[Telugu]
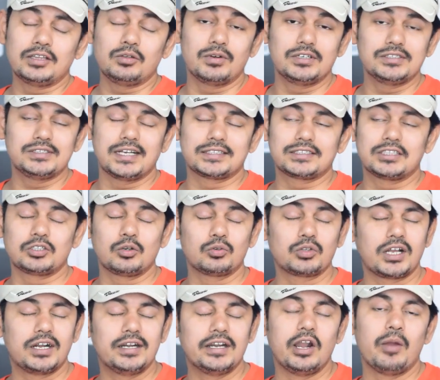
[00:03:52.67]
ఎంతవరకు సక్సెస్
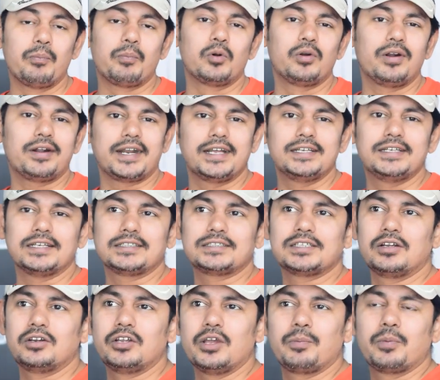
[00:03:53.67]
అవుతారు వీళ్ళు ఎప్పుడో ట్రై
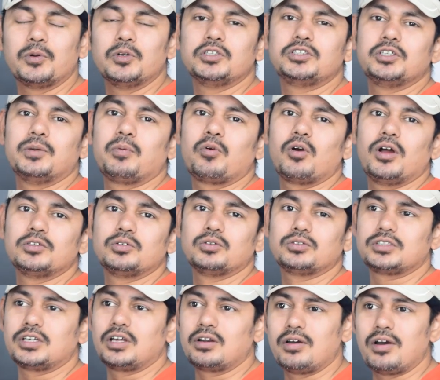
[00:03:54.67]
చేస్తున్నారు ఎప్పుడో చెప్పుకోవాలని
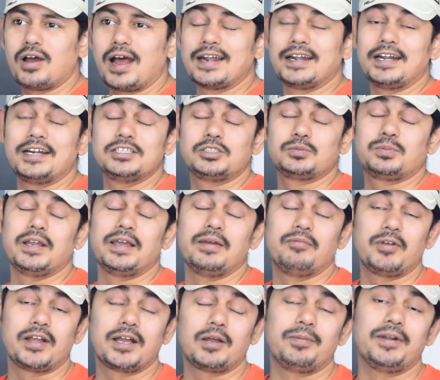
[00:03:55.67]
చూస్తున్నారు అండర్ డిస్ప్లే
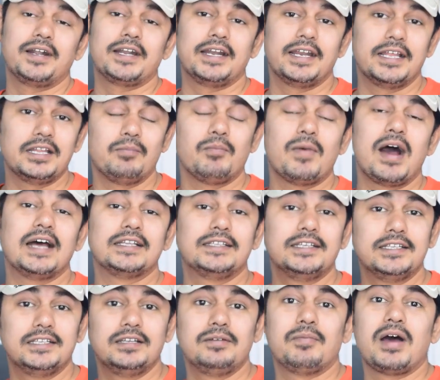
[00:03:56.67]
ఫింగర్ ప్రింట్ అనేది
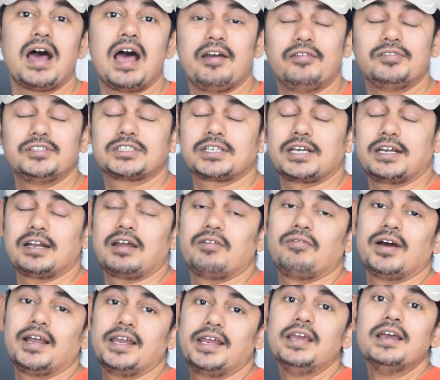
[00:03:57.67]
మాది ఇది మా ఆవిష్కరణ
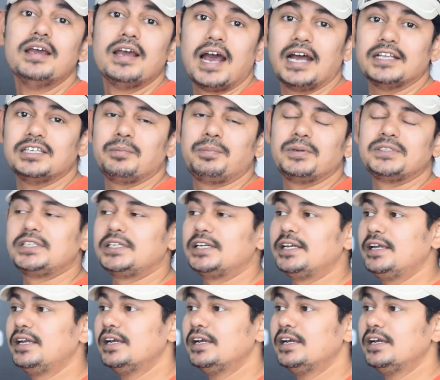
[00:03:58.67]
అవ్వాలి అని చెప్పేసి